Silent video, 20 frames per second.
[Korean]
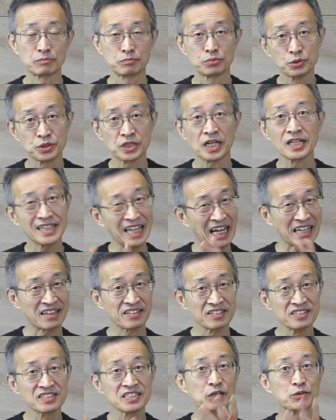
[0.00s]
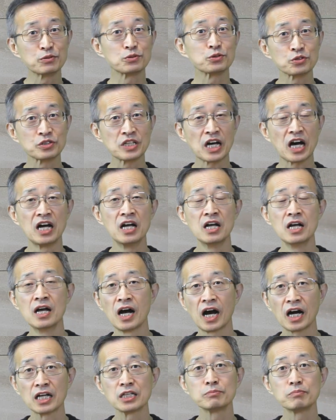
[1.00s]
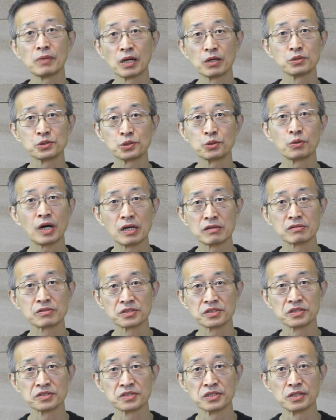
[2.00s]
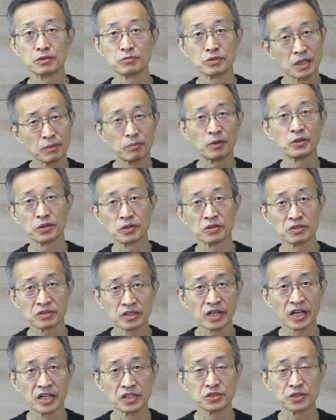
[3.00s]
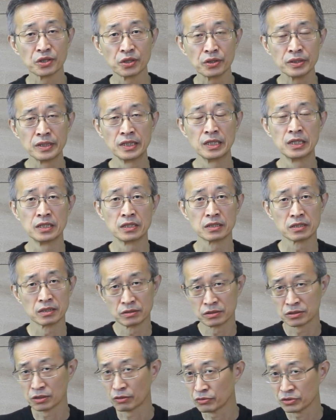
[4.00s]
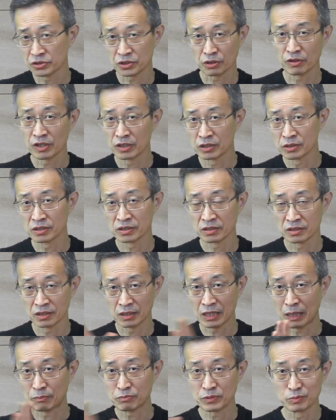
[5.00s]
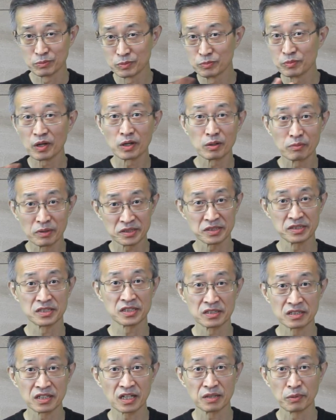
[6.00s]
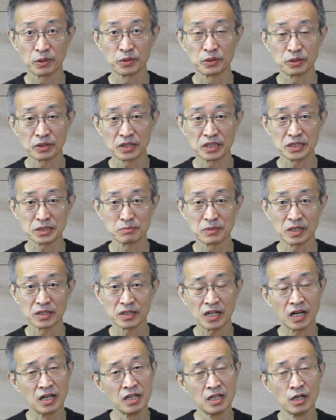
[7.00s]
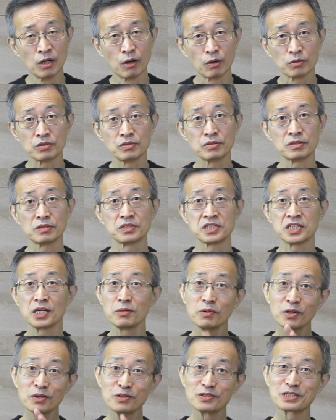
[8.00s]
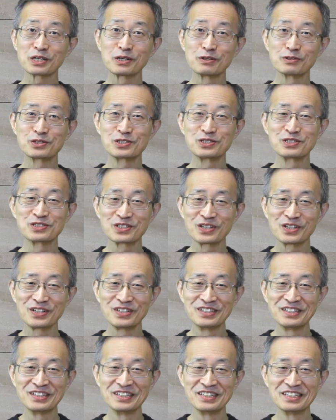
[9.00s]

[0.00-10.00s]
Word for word: 부자의 낯을 세워준다 하는 말로 쇼아우를 썼어요. 우리가 번역을 그렇게 했죠. 그건 정황을, 그 앞뒤 문맥을 봐서 이제 그렇게 번역을 했습니다. 그러니까 어떤 체면을 세워주는 거.